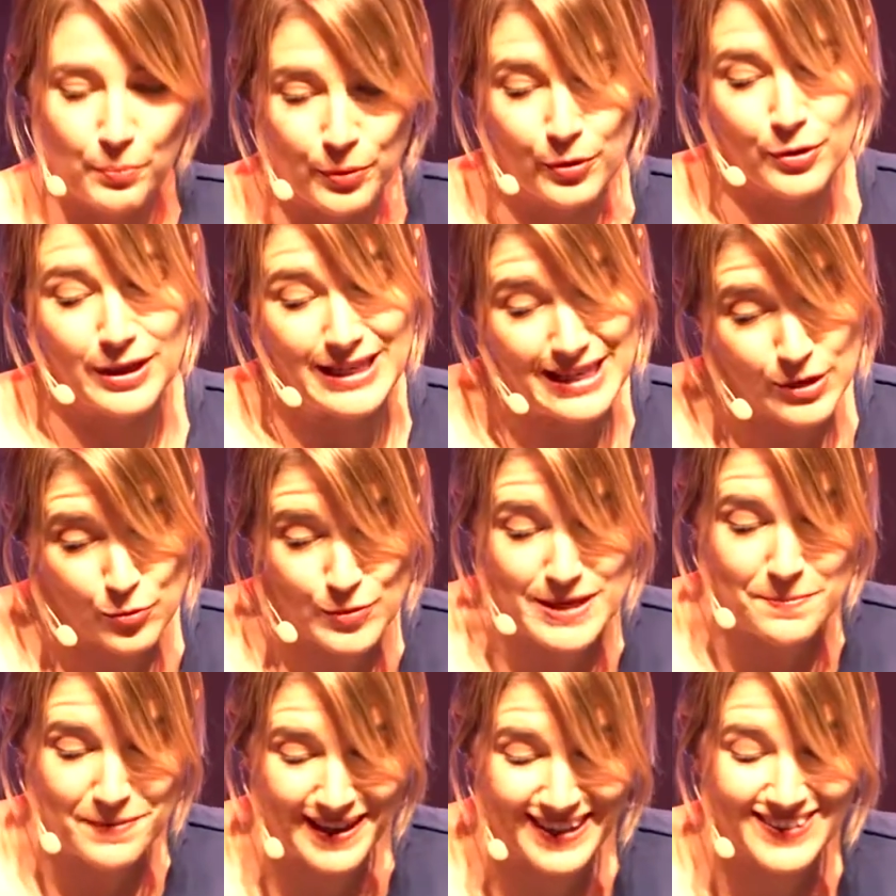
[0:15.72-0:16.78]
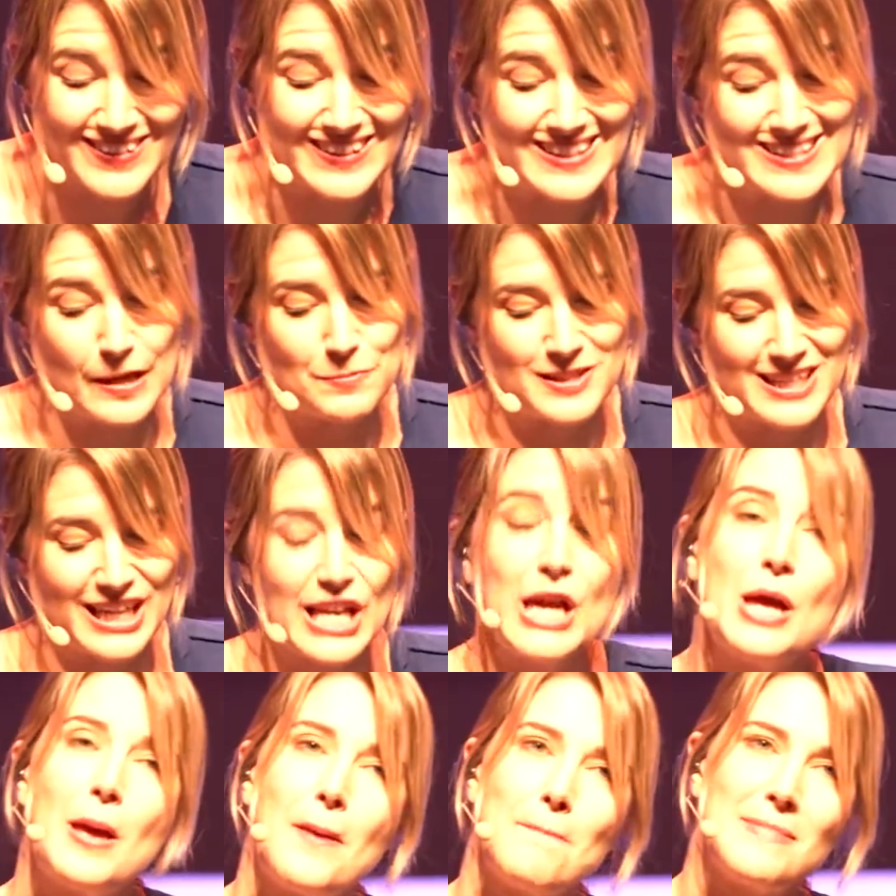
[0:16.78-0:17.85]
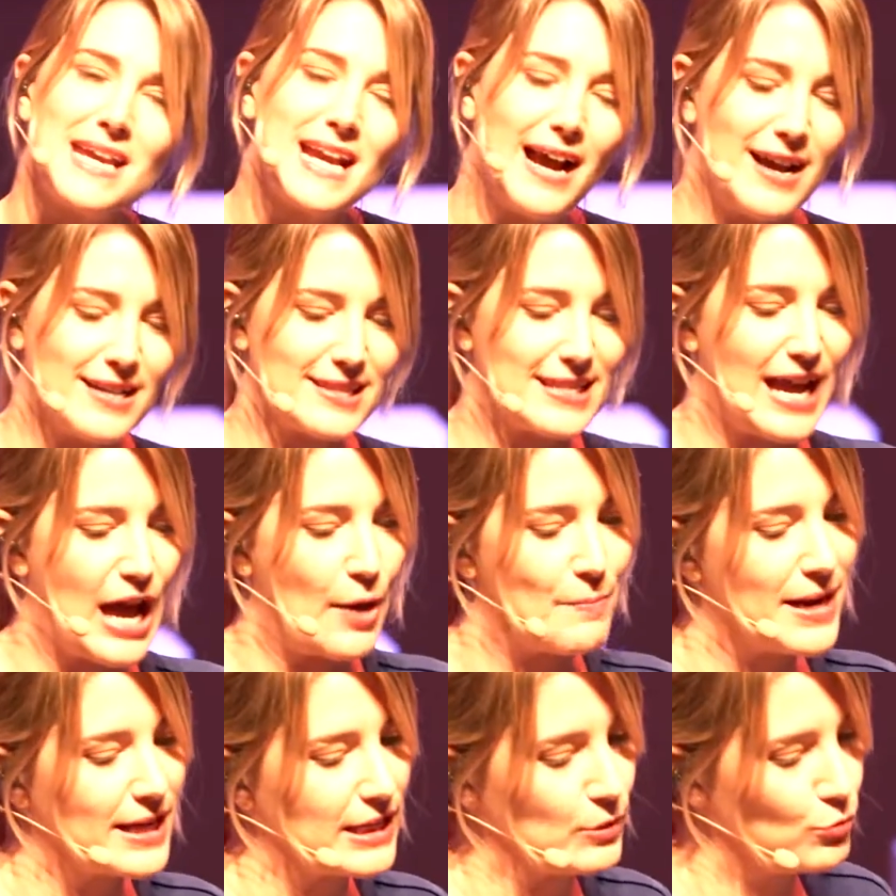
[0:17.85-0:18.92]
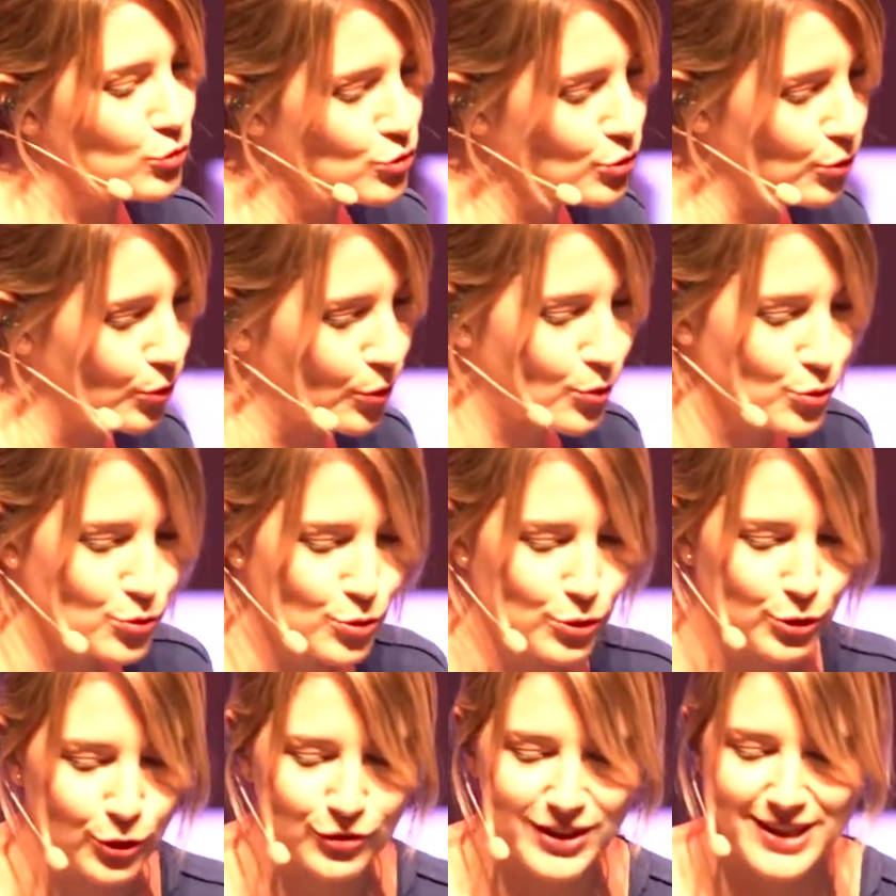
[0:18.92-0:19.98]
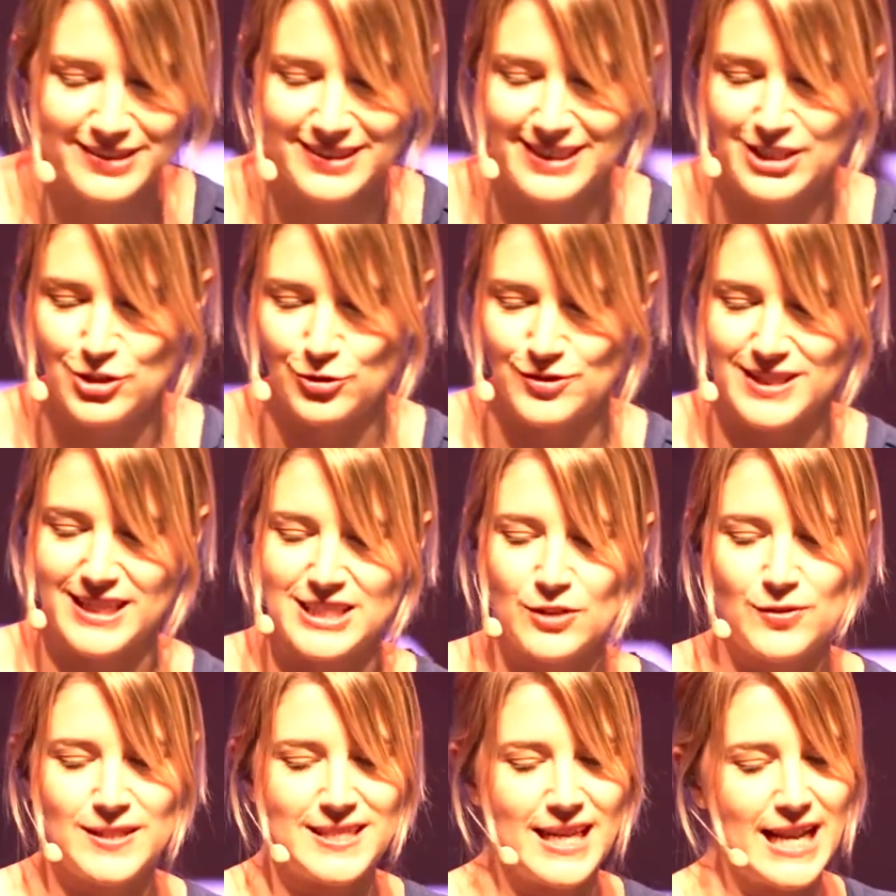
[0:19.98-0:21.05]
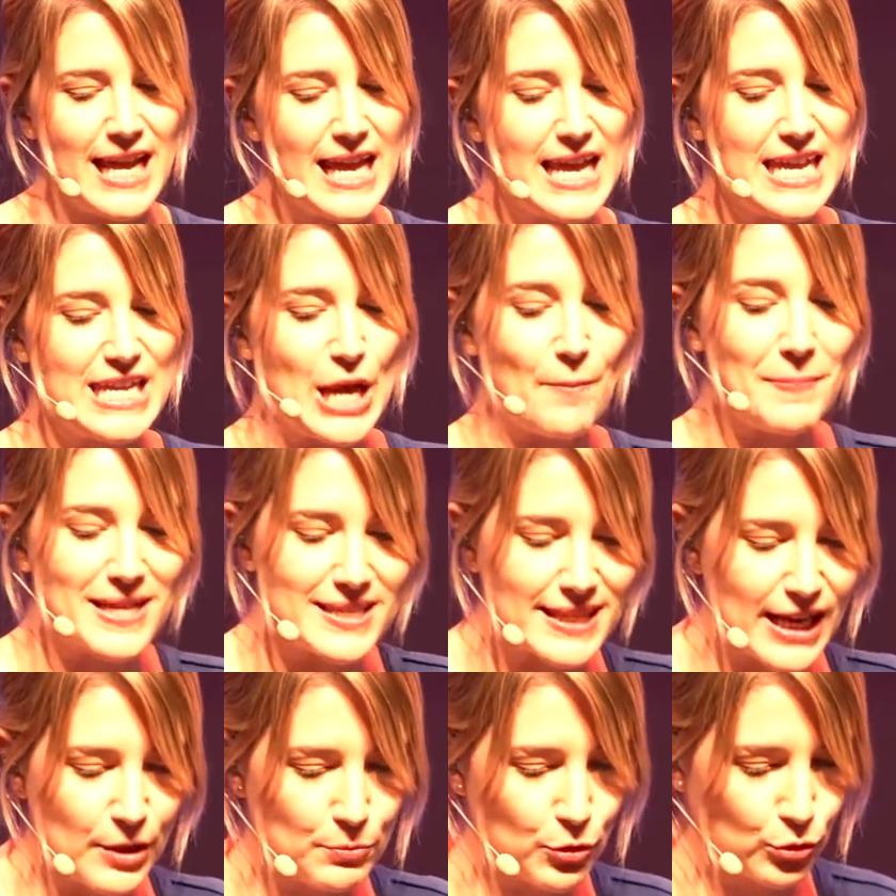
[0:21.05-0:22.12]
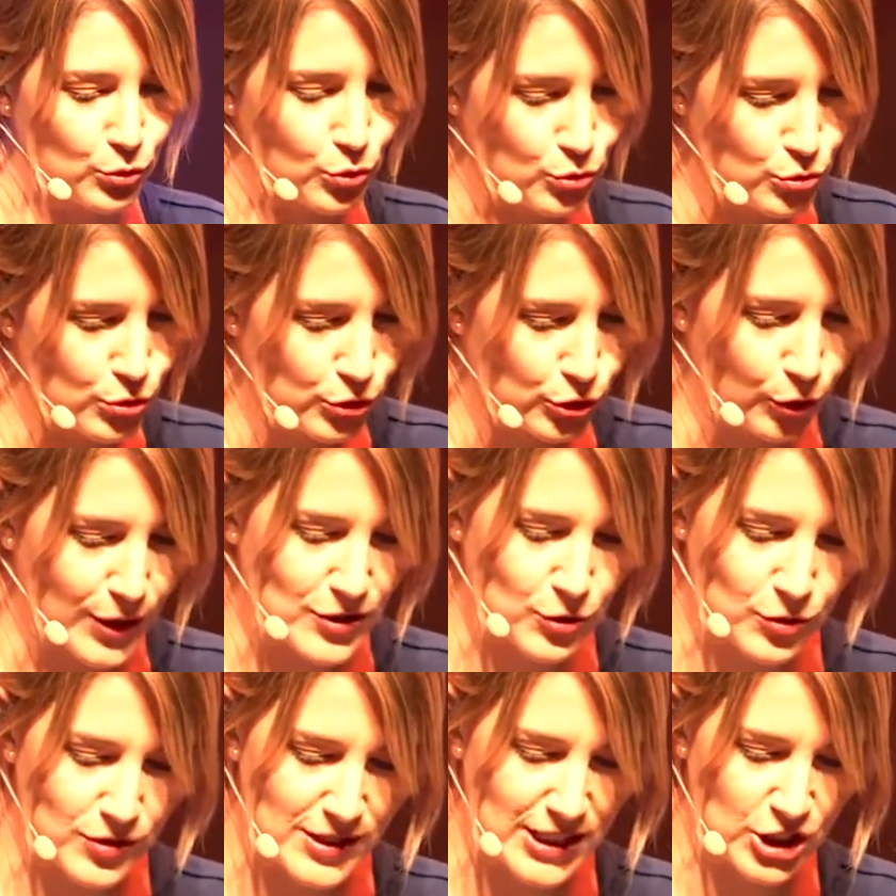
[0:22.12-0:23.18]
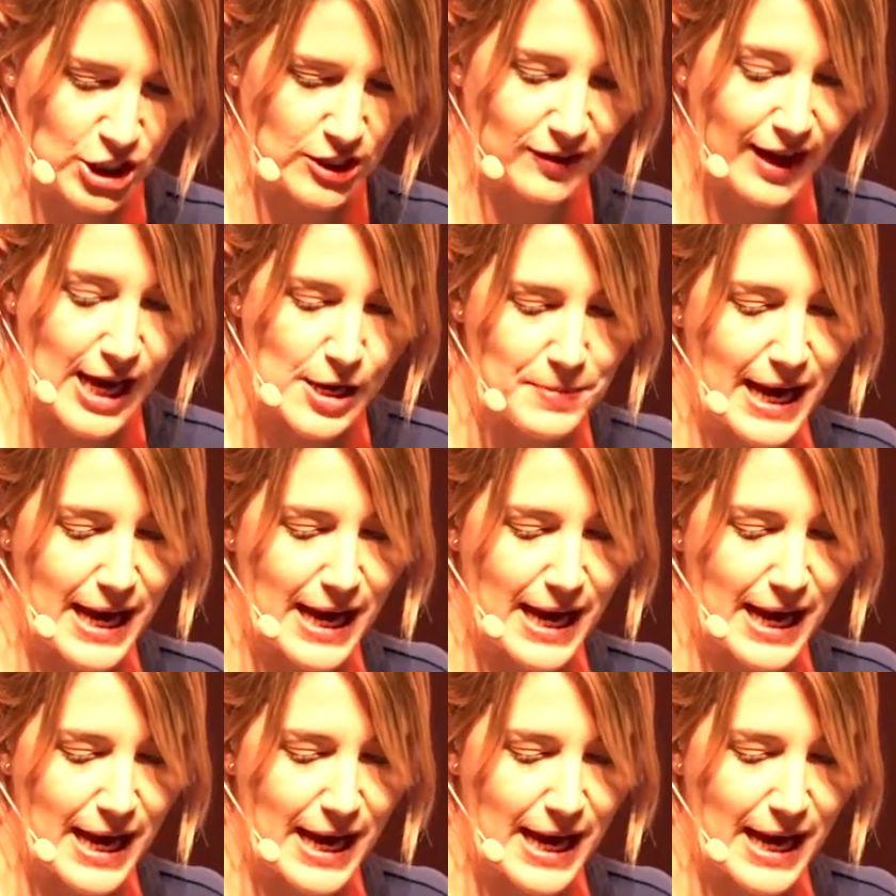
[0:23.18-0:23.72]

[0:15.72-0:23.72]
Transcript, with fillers: peur, et oui, paraître très abstrait, mais grâce à Marie Musolon, consultante intelligence artificielle, et à Pascal Bonne, consultant associé chez Tribe